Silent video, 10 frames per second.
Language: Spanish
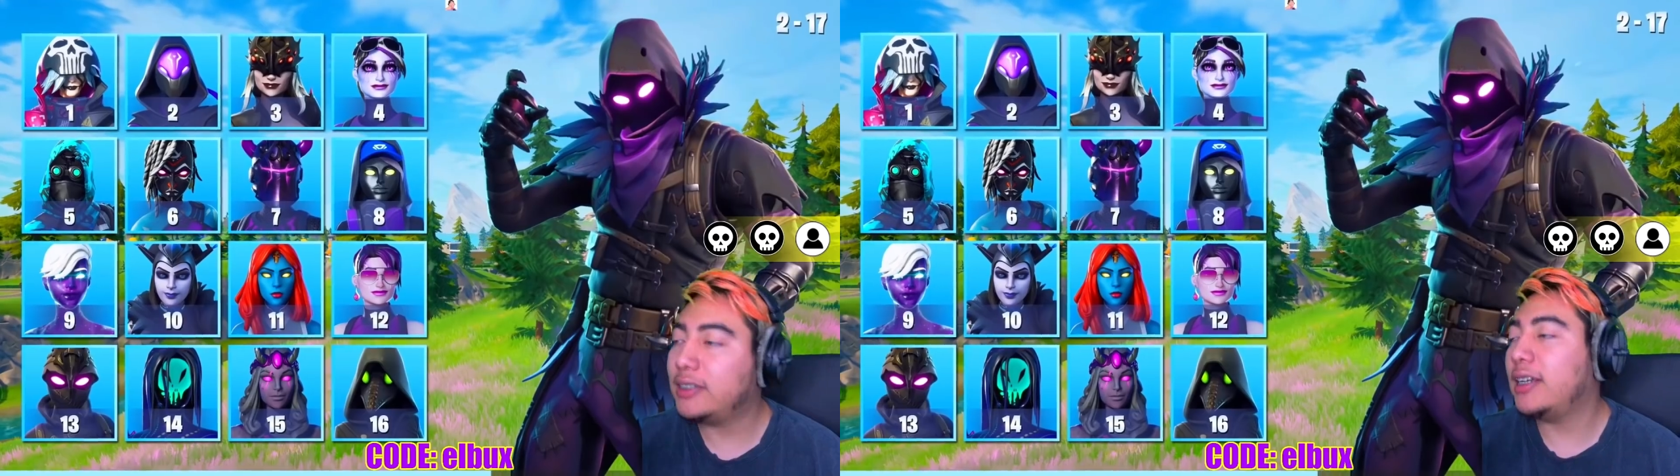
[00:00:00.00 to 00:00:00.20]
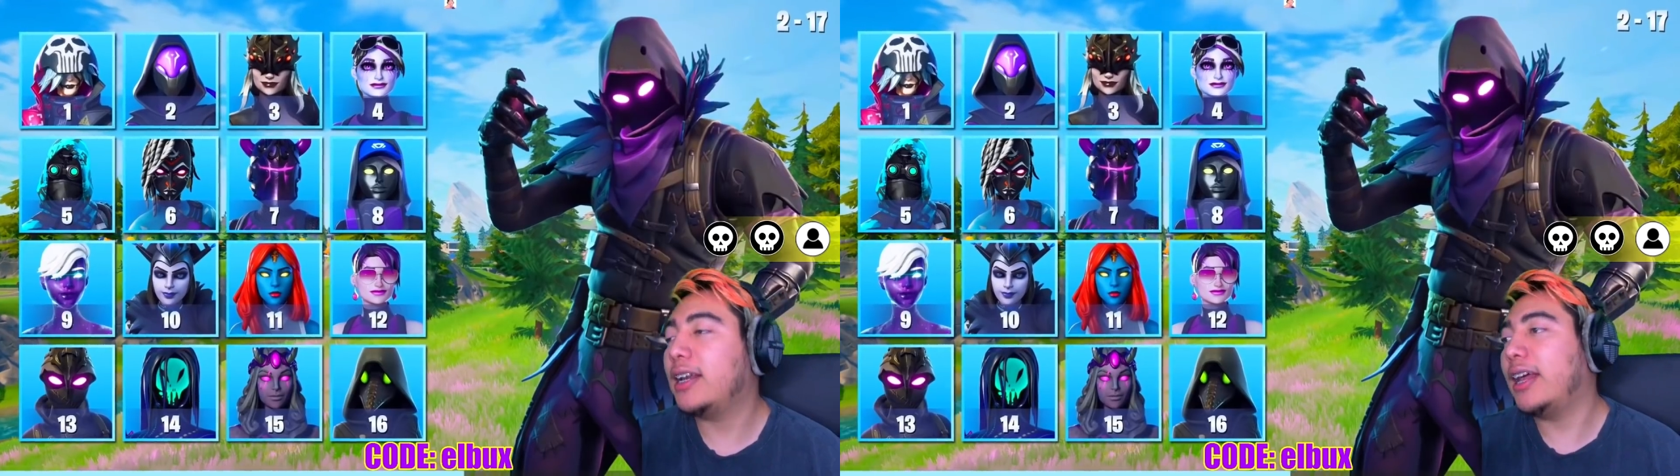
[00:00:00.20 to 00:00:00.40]

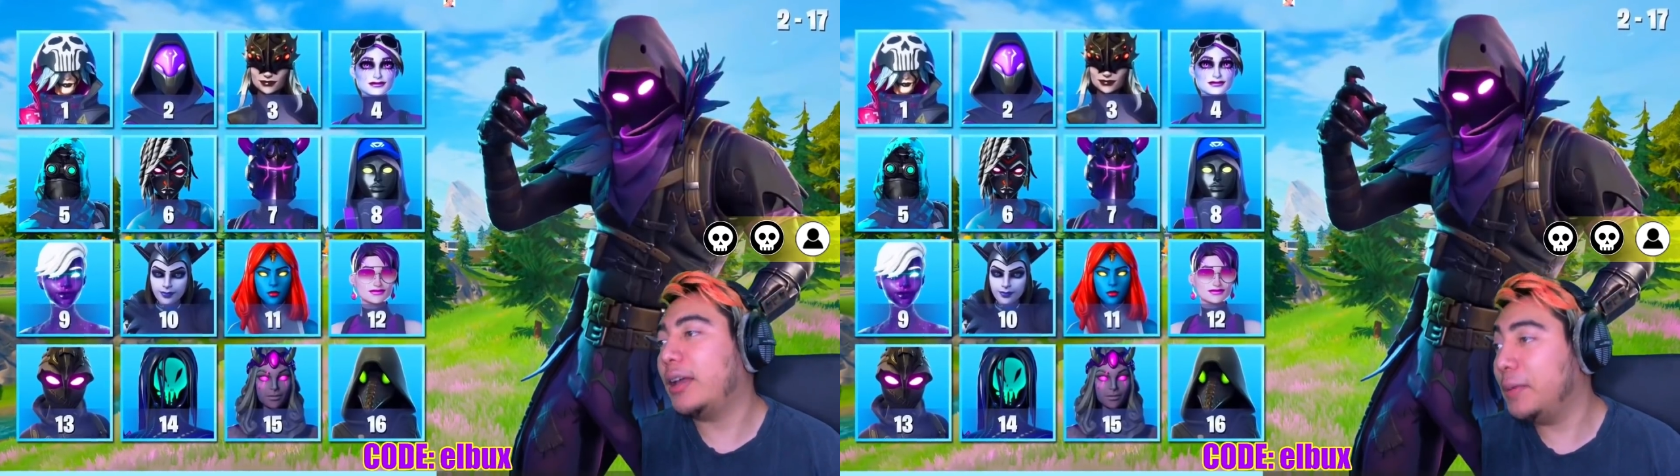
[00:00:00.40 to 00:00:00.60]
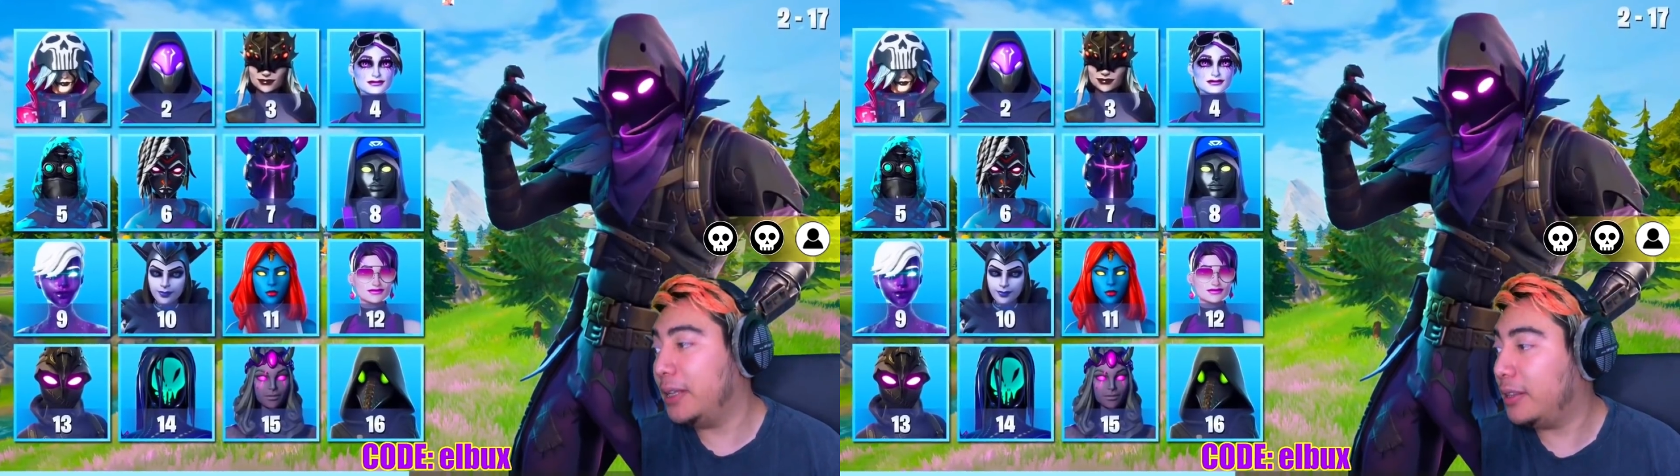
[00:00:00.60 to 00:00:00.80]

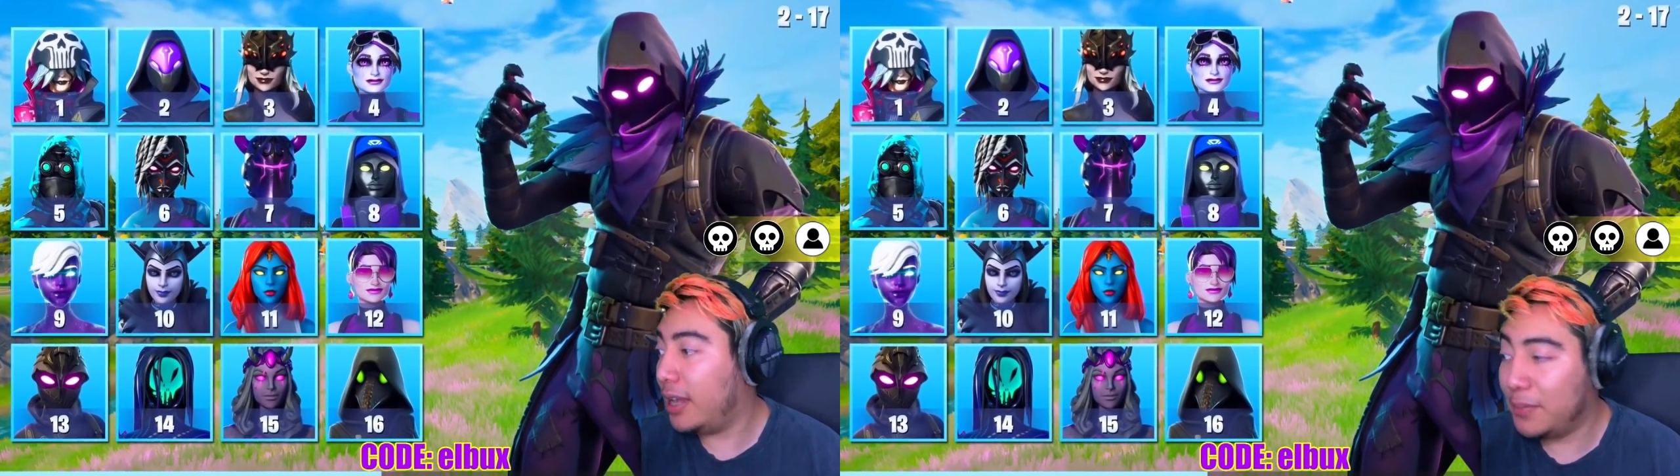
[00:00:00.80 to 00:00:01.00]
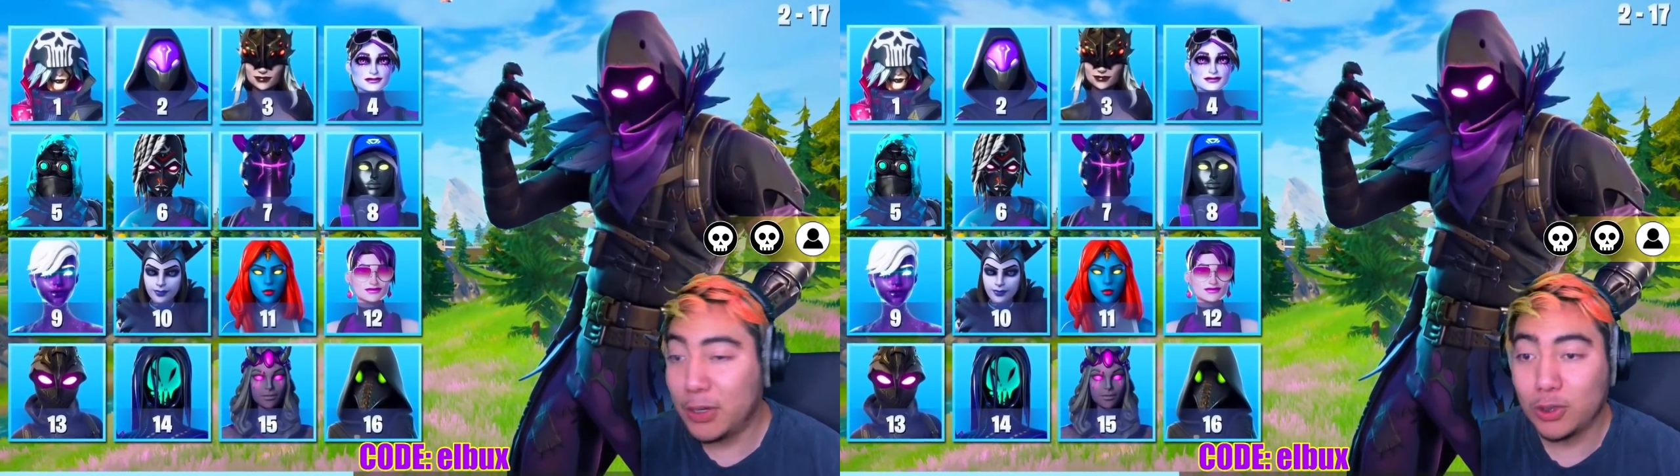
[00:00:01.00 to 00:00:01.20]
claramente
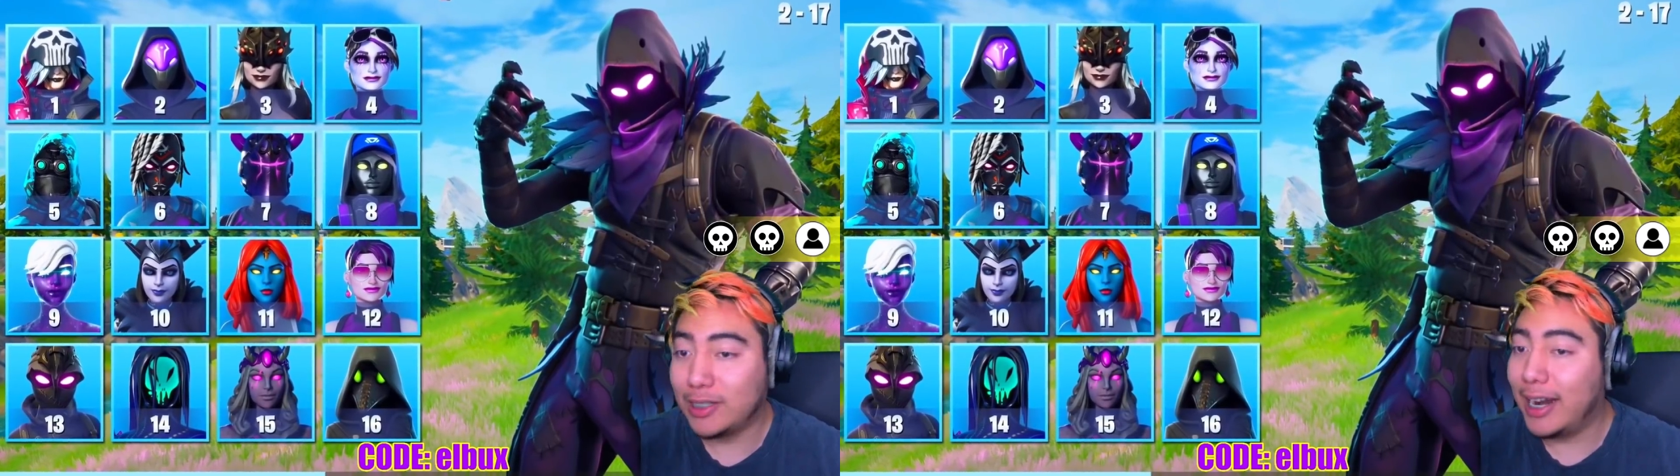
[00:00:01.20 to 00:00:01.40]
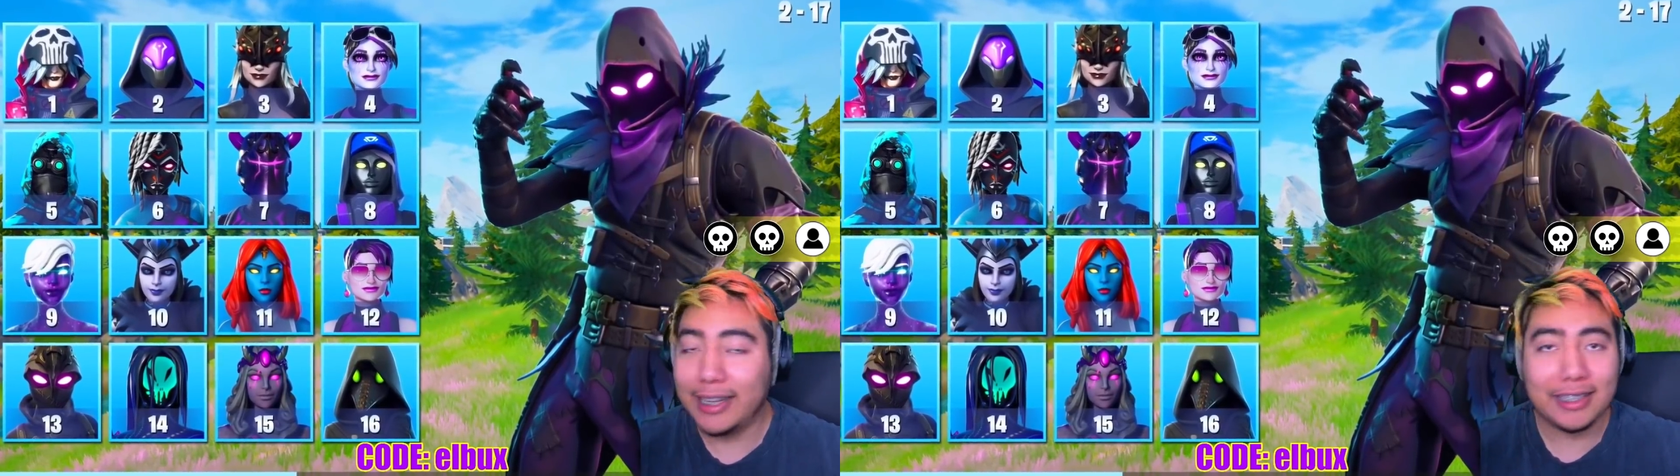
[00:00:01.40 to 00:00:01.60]
Amigos,
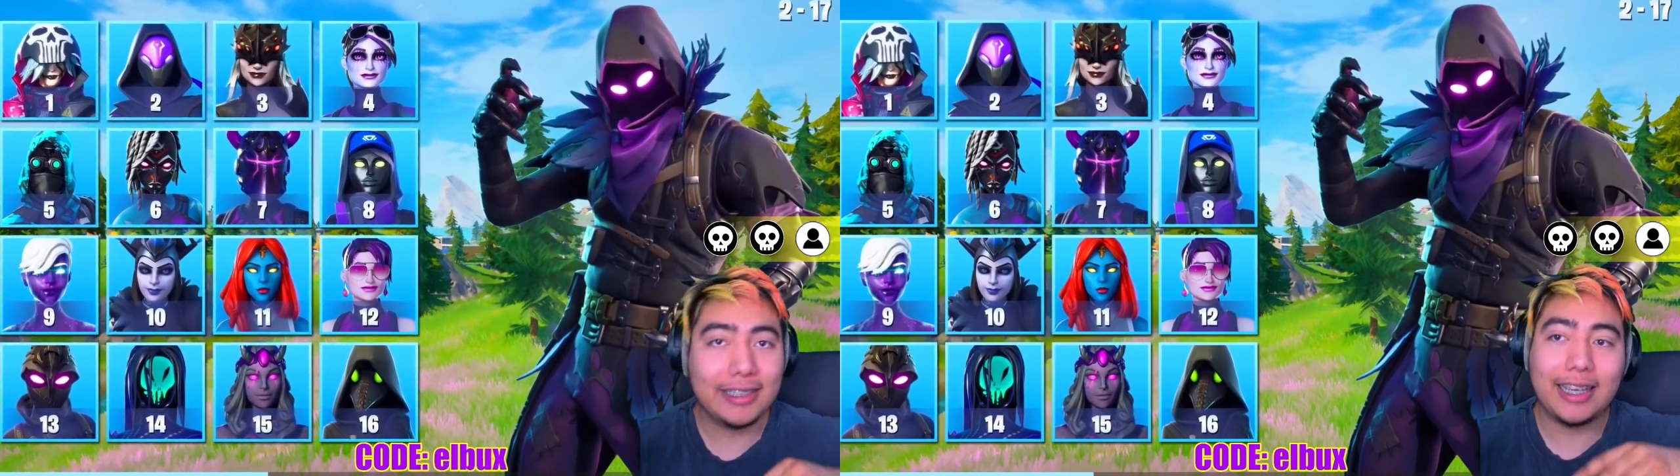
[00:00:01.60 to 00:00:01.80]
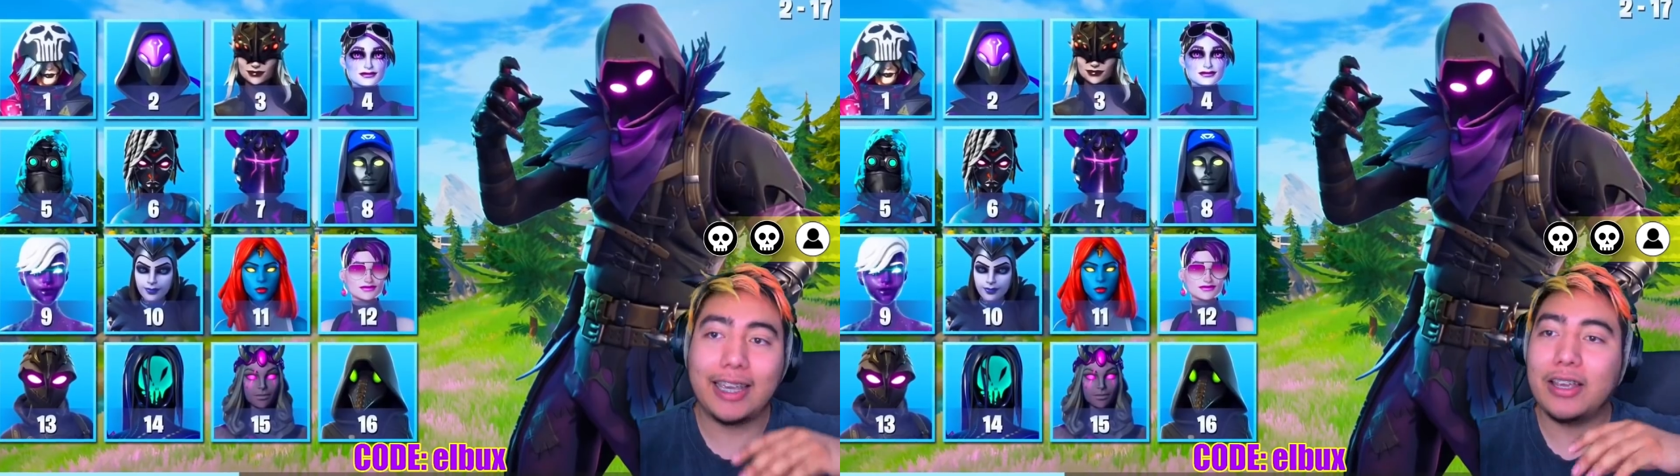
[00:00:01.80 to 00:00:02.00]
la neta es
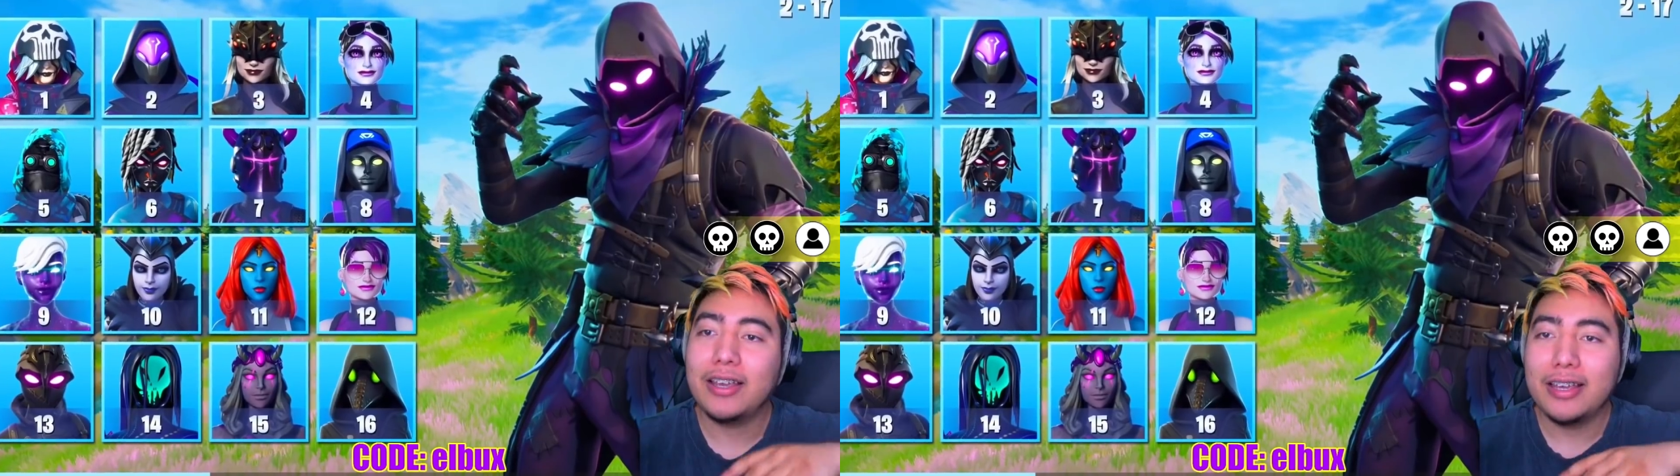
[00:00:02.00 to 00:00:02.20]
de que